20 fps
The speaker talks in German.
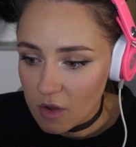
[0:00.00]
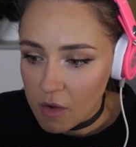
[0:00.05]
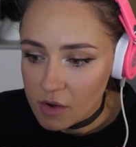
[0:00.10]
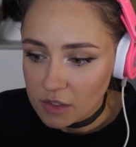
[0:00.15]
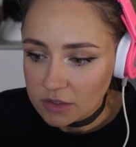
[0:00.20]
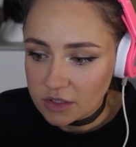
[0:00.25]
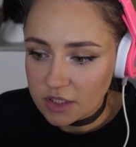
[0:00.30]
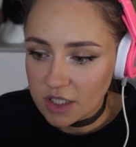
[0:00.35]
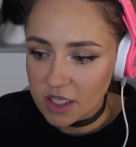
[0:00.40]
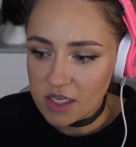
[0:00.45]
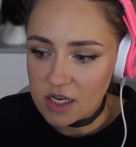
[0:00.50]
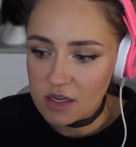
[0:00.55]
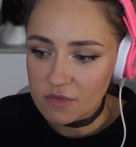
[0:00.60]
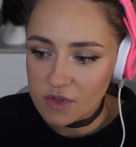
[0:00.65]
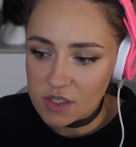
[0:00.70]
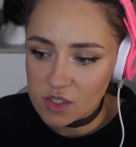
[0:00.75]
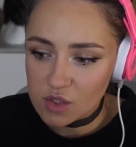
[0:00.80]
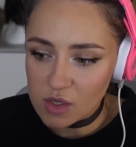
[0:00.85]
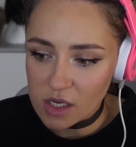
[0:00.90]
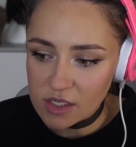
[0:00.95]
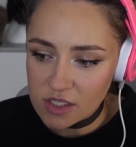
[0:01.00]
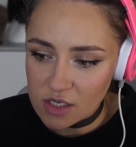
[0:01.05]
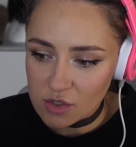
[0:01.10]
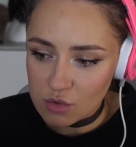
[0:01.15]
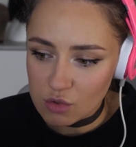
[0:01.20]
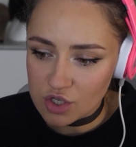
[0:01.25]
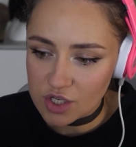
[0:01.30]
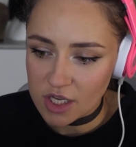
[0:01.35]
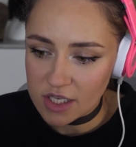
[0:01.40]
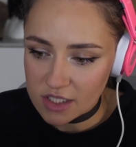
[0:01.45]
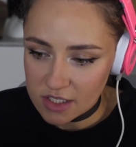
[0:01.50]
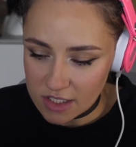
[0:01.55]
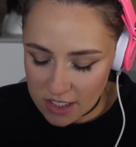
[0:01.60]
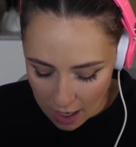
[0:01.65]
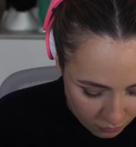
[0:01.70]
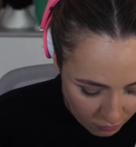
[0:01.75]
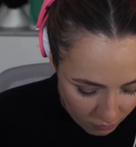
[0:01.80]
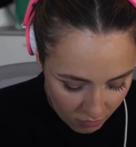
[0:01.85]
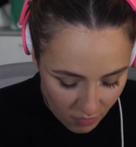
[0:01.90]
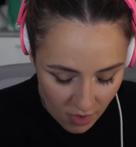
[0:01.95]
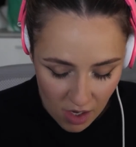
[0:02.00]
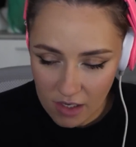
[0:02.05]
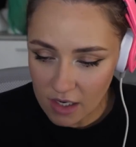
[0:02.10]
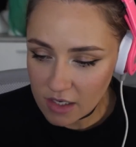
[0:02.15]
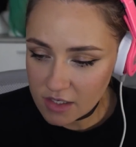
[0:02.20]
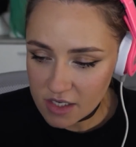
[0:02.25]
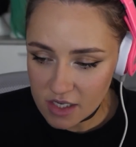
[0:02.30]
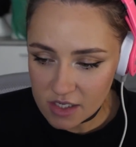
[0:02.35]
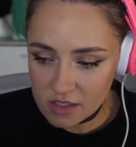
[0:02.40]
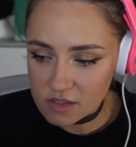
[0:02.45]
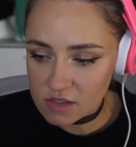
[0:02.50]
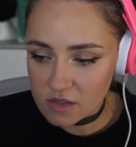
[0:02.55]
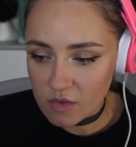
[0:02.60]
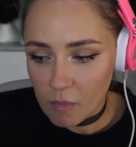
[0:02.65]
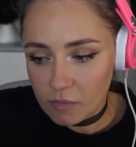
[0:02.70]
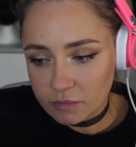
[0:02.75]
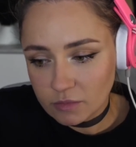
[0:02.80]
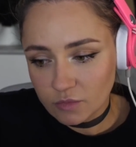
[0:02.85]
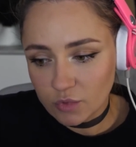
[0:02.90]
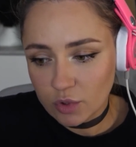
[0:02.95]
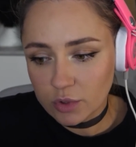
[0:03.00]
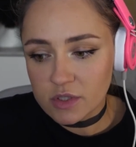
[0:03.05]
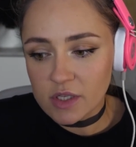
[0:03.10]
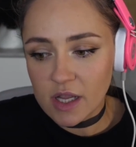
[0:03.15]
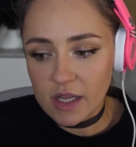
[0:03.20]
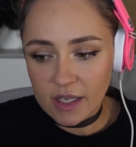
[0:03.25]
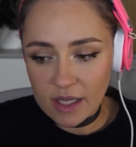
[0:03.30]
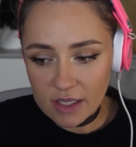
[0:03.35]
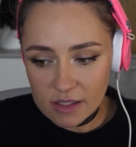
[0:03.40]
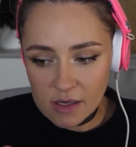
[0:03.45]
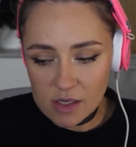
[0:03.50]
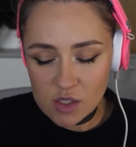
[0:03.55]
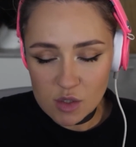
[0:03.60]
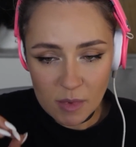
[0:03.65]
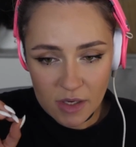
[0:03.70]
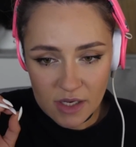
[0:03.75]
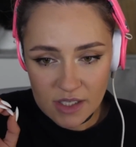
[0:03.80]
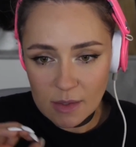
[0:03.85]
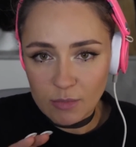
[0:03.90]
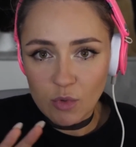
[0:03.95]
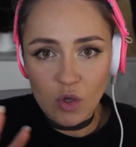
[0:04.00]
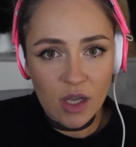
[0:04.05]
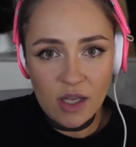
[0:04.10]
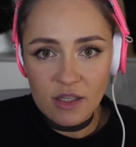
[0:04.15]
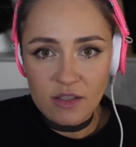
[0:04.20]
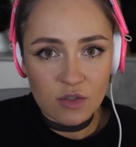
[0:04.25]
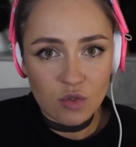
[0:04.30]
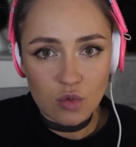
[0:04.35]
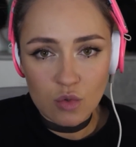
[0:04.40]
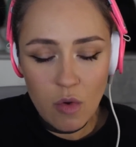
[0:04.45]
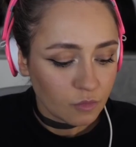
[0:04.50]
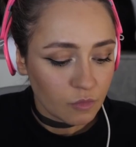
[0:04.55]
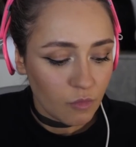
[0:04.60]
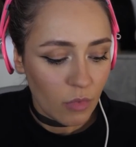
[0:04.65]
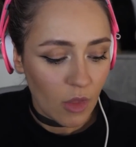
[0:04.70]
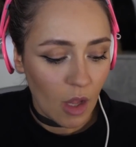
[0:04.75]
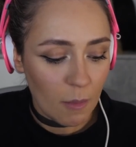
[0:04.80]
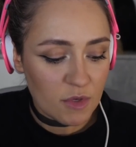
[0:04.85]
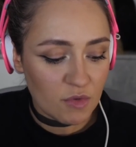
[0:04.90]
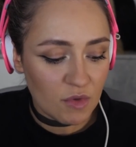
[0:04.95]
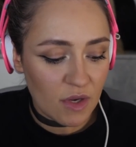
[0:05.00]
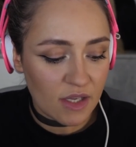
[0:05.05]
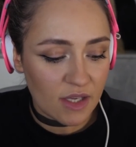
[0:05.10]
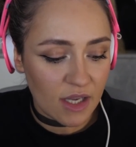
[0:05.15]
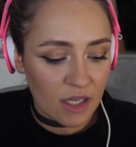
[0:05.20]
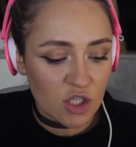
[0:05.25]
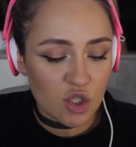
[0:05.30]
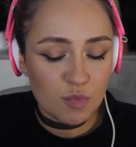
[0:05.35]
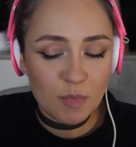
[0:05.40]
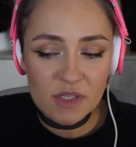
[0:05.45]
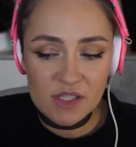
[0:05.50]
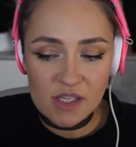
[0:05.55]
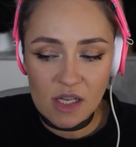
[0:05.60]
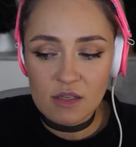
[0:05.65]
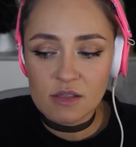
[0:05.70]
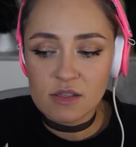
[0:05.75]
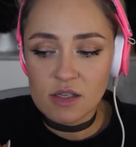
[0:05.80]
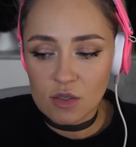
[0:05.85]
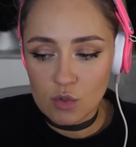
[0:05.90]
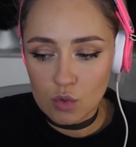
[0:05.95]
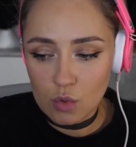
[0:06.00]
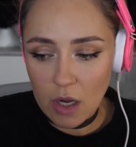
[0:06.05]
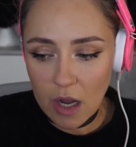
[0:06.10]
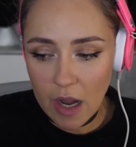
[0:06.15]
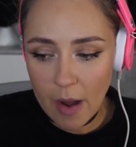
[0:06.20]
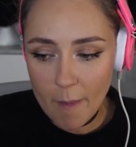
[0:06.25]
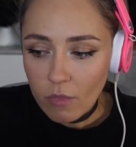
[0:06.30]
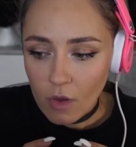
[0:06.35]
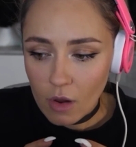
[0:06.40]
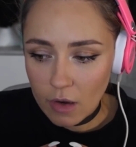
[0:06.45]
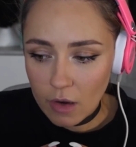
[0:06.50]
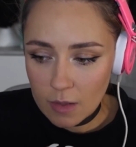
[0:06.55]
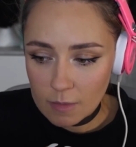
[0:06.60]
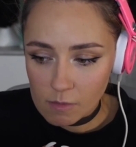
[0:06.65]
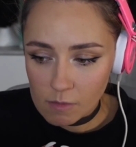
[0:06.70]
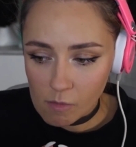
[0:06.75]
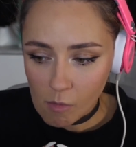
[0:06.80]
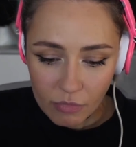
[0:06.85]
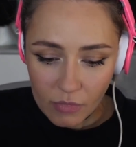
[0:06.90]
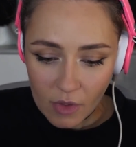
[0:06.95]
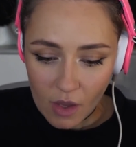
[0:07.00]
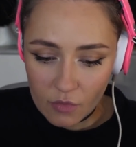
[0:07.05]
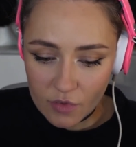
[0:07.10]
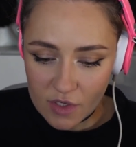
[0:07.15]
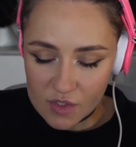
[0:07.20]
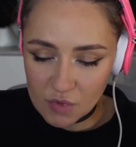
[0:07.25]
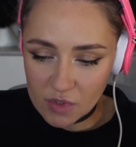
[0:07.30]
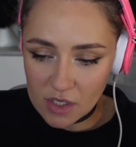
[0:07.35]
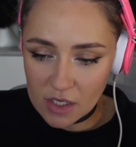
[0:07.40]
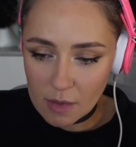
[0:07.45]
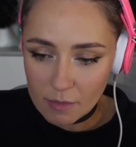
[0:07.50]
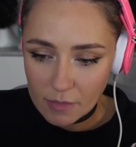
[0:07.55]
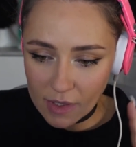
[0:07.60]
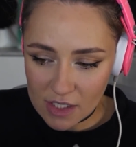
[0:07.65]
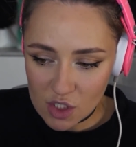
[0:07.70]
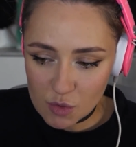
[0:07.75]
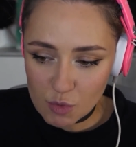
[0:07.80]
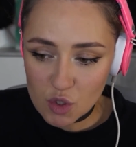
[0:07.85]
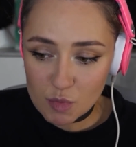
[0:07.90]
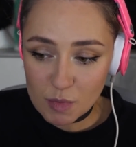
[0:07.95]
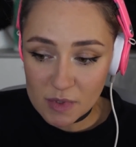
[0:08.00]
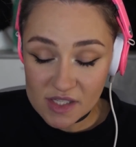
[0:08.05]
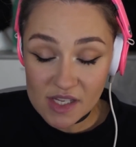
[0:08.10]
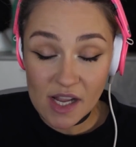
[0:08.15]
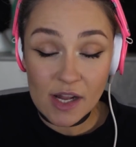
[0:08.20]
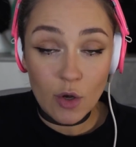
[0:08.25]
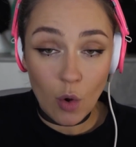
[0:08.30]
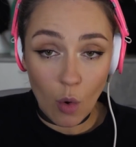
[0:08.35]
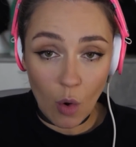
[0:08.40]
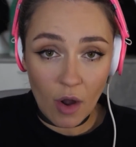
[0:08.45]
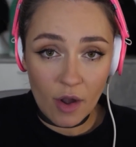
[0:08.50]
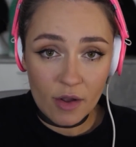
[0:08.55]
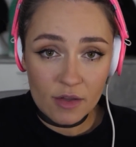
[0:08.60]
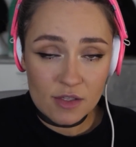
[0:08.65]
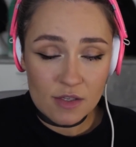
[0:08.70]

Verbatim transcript: Regina, willst du ein Tattoo stechen? Ja. Allerdings wird es ein ganz, also man, ich habe noch kein Tattoo, aber ich will ein ganz spezielles Tattoo haben. Ähm, und das wird an einem ganz speziellen Ort